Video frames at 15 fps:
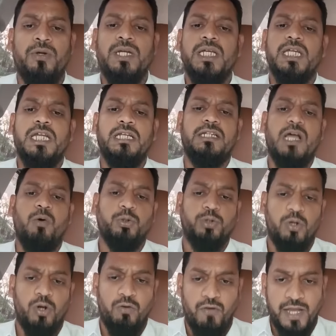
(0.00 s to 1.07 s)
మీరు
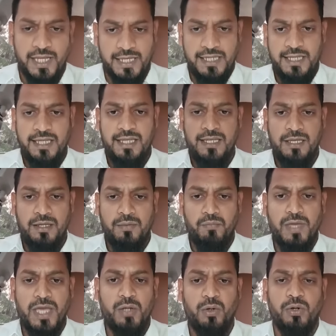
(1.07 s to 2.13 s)
ఇంట్లో ఉసురు పోయి
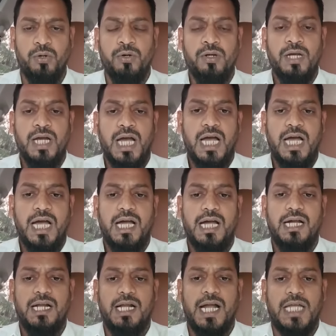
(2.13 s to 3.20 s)
మీకు
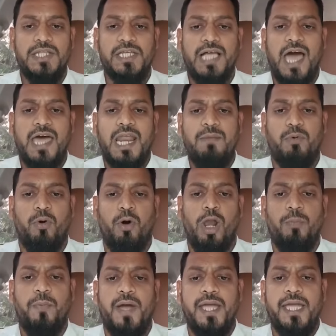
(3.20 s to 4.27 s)
అధికారం
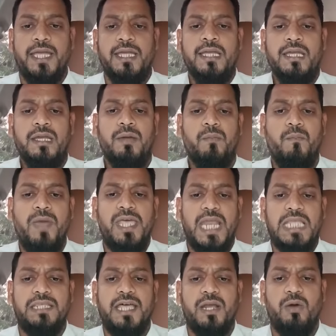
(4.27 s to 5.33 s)
కోల్పోయి
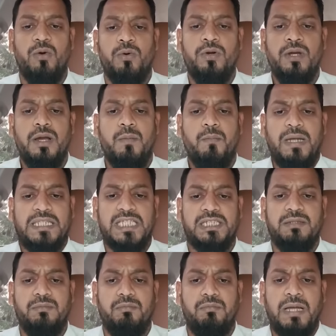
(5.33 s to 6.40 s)
మీరందరూ
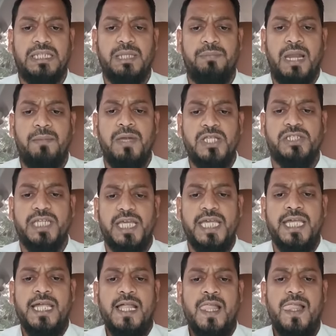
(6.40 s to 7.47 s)
మతి మతి
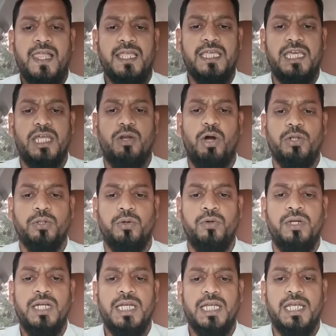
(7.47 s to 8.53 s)
భ్రమించి
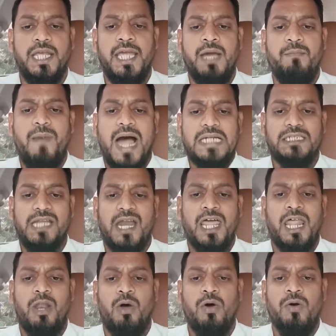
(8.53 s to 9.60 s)
ఈరోజు ఏం
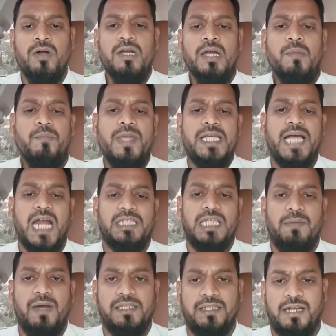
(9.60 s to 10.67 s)
మాట్లాడాలో
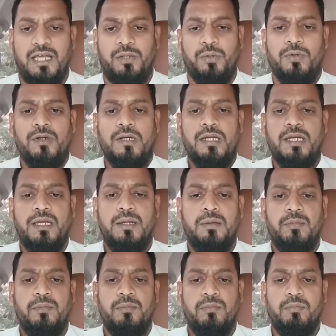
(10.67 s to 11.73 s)
మీకు అర్థమవుతలేదు
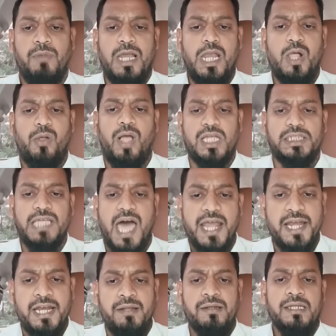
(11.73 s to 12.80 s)

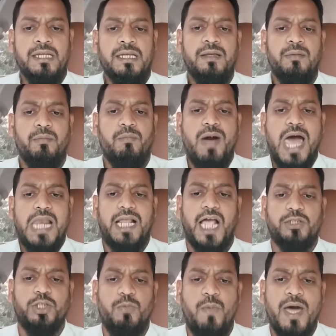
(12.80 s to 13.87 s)
మళ్ళొక్కసారి
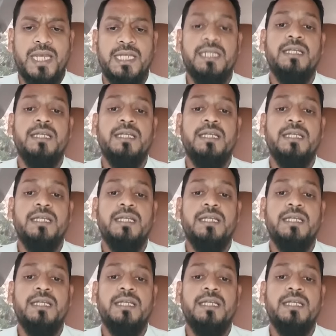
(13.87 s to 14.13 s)
బాల్క